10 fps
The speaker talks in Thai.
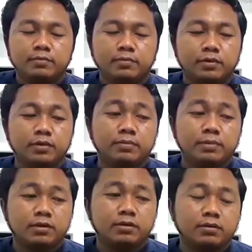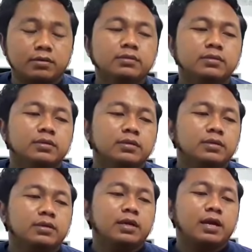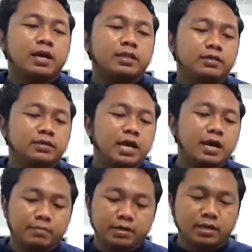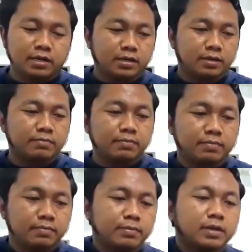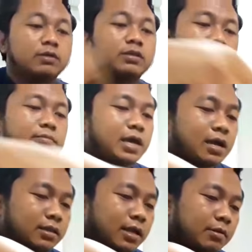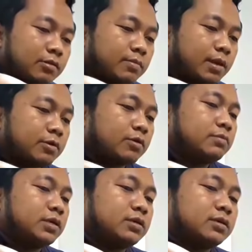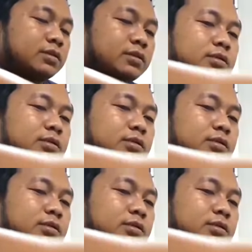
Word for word: ปุ๋ยมันก็หาซื้อยากเหมือนกันครับมันก็ซื้อไม่ยากตามร้านต้นไม้มันก็มีเรา